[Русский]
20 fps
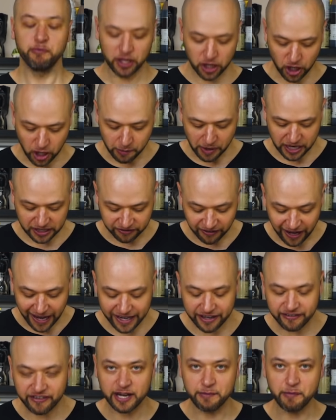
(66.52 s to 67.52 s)
Берем,
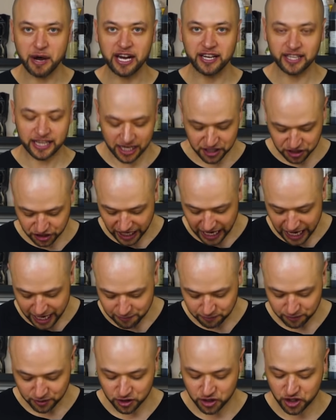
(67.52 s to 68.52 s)
отвариваем,
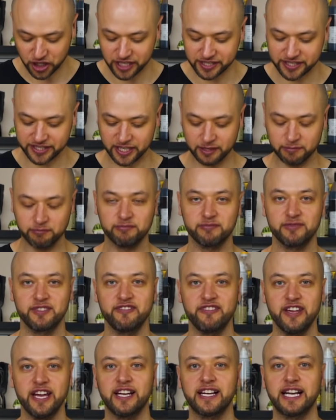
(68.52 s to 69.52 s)
охлаждаем, чистим
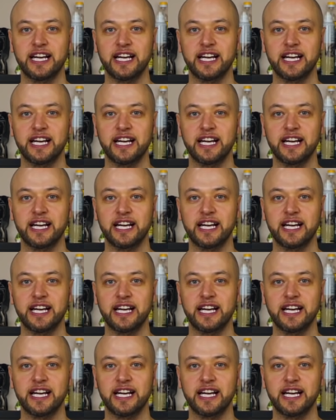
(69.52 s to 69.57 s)
две